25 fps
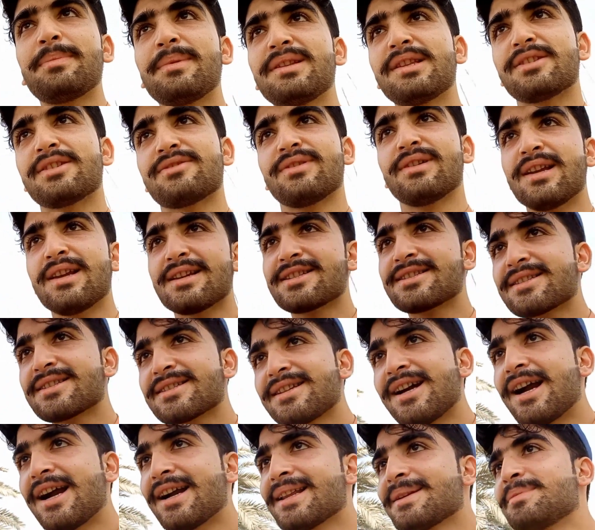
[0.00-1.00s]
तस्वीरें
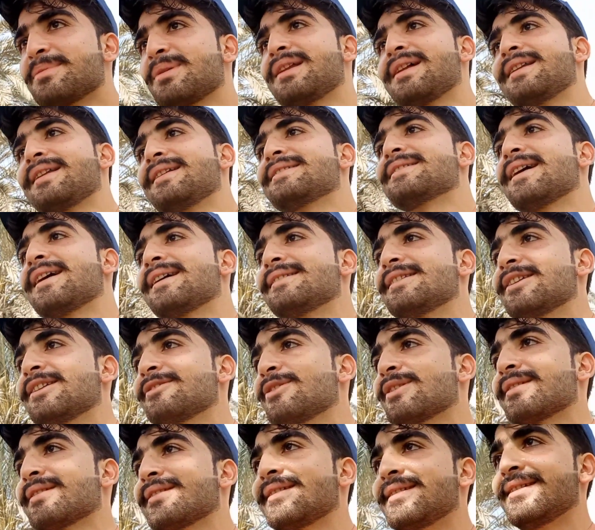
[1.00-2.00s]
स्टार्टिंग में रहनी चाहिए थी
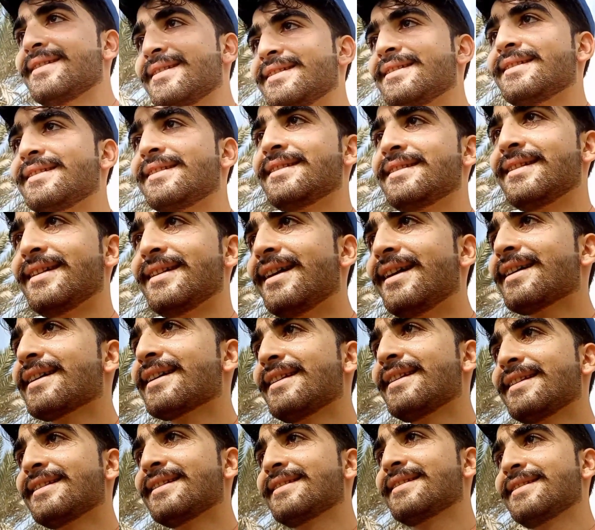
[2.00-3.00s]
अनवर हाँ
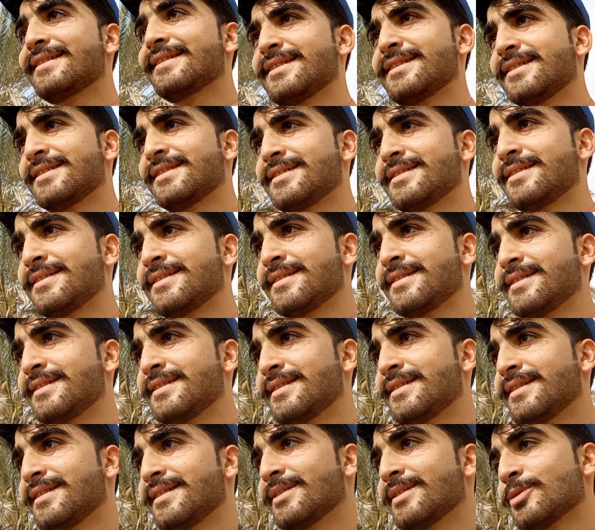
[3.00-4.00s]
कि नहीं
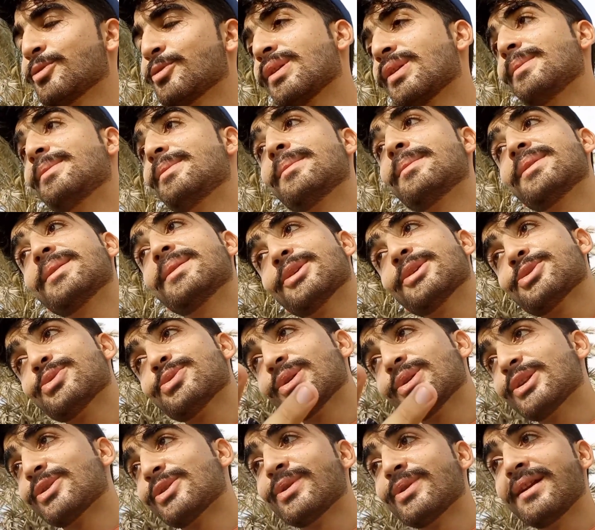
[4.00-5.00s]
क्योंकि अभी हमने
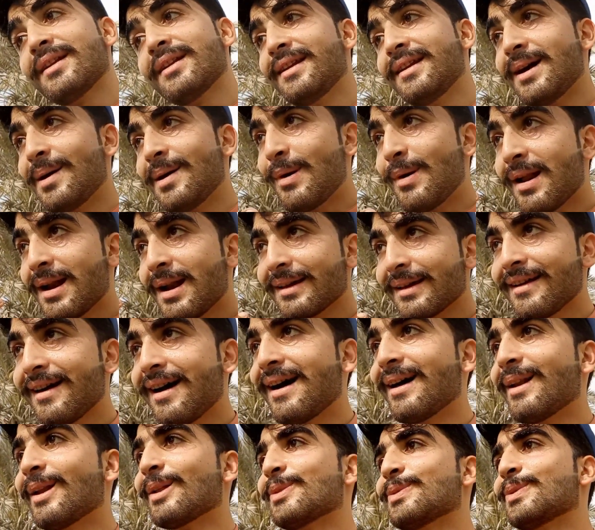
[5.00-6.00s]
बच्चों को तस्वीरें ली हमारा
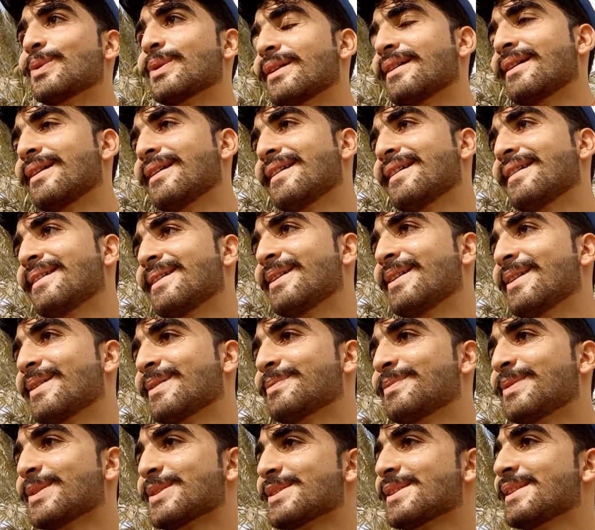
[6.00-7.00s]
क्या हालत हो गया
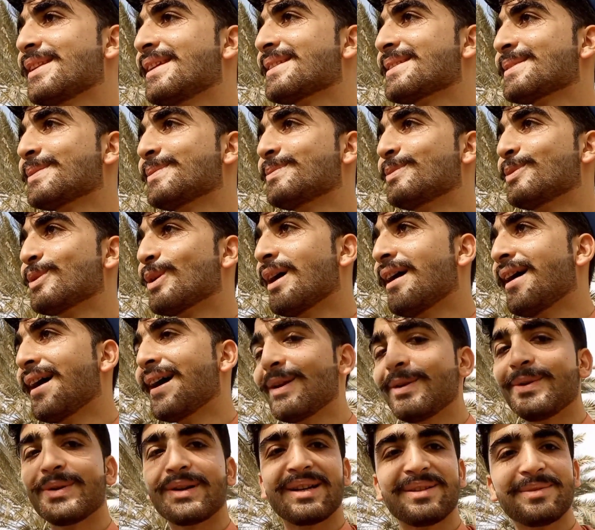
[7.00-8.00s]
पसीने से बुरा
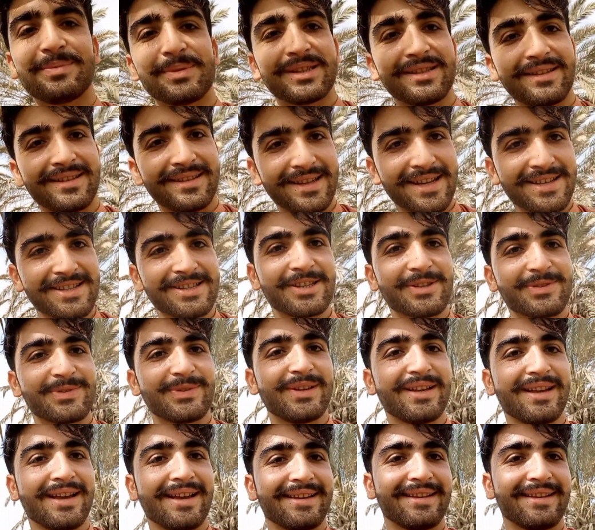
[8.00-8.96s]
हाल हो गया अभी पता नहीं कैसे तस्वीरें